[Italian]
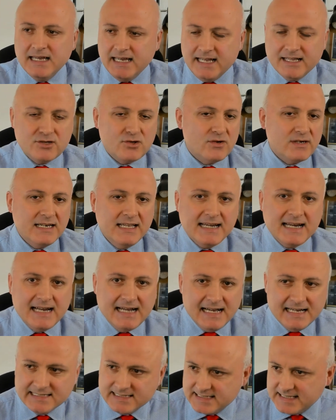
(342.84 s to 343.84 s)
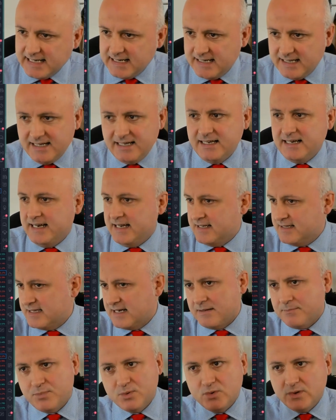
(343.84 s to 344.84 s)
e tornerà a salire,
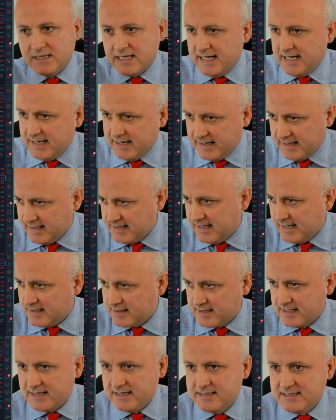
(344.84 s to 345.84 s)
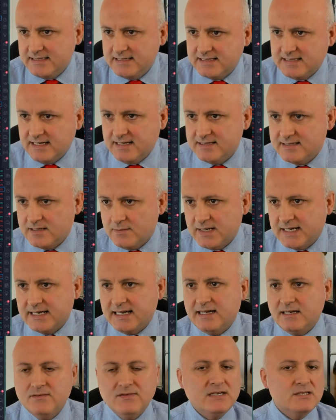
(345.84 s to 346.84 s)
andrà a puntare ad altre resistenze,
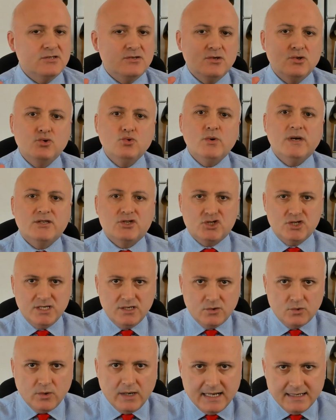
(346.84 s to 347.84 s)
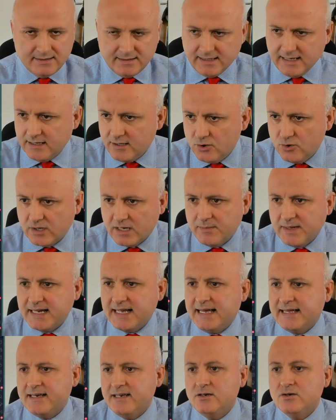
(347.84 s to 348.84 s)
magari verso i 2,50, allora
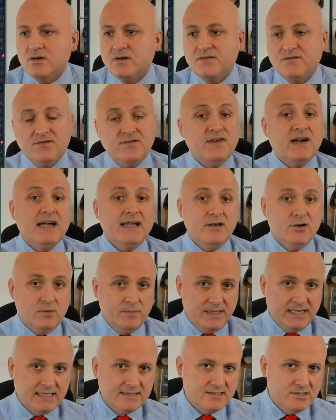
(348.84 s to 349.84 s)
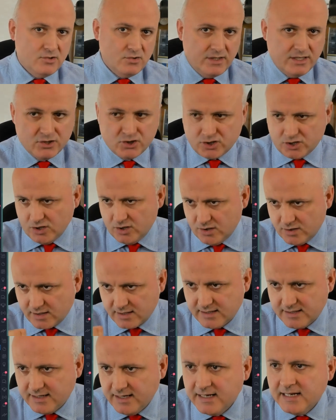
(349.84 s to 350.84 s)
magari non fai l'operazione
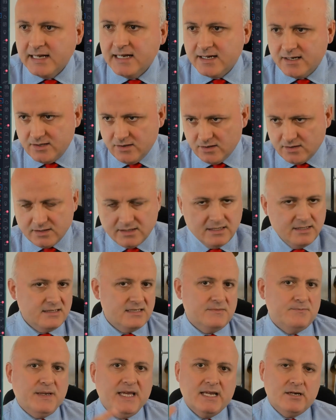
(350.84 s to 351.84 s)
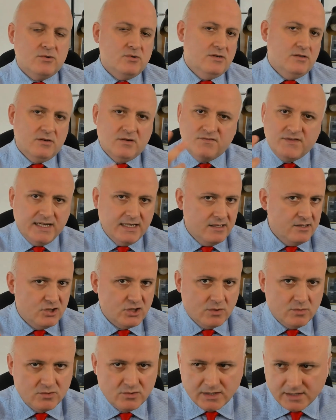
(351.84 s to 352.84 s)
short, non speculi, non fai
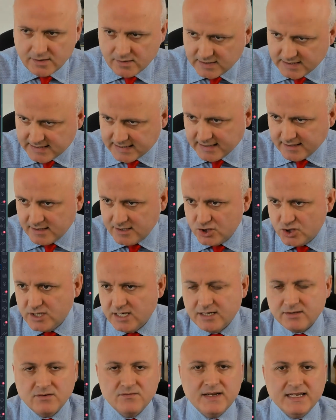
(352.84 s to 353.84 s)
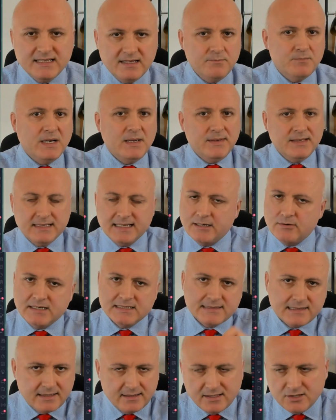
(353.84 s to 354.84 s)
diciamo una strategia, non vai ad implementare una
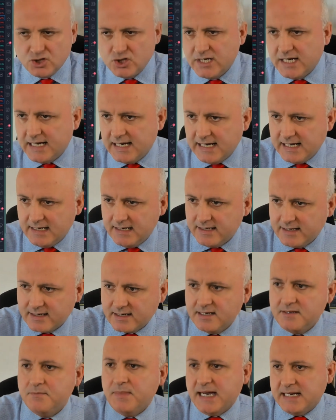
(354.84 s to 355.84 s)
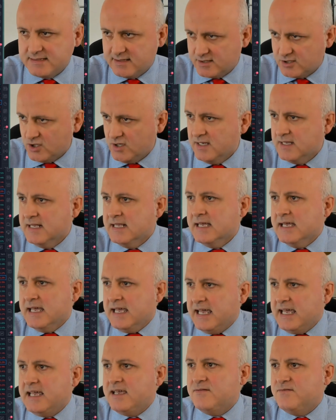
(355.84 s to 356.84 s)
strategia al ribasso
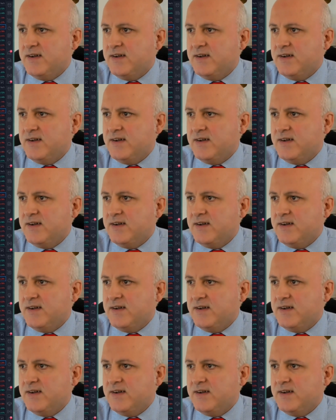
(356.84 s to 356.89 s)
e